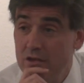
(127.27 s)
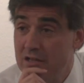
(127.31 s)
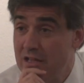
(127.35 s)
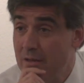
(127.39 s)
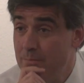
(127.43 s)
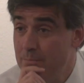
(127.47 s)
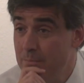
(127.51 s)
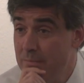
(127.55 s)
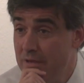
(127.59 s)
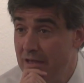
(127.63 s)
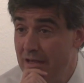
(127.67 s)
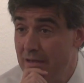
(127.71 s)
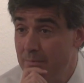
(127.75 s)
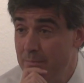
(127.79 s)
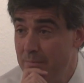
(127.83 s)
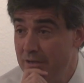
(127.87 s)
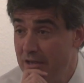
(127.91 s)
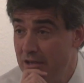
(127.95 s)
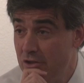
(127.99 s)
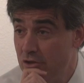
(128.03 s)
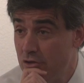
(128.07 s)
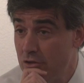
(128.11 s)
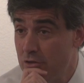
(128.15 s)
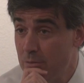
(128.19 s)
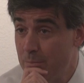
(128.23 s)
y también
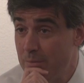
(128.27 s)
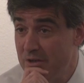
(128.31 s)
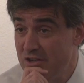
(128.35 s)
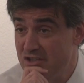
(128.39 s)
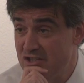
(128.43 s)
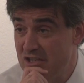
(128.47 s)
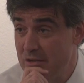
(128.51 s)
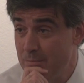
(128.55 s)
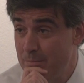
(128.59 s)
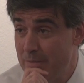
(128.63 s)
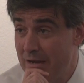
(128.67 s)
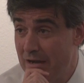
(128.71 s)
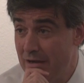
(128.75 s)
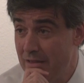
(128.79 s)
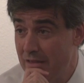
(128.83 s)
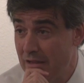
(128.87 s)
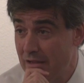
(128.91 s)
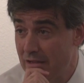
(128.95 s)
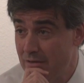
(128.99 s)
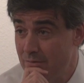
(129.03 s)
ministro principal de